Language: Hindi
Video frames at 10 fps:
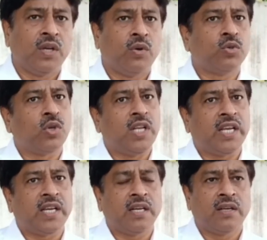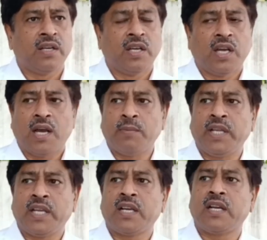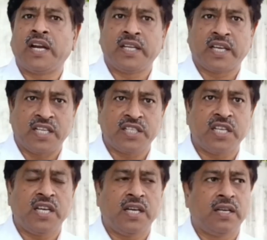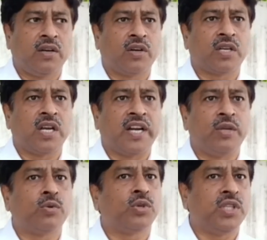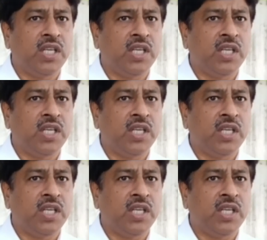उसको लेकर हमने एक गाड़ी का अरेंज किया और गाड़ी उनको दी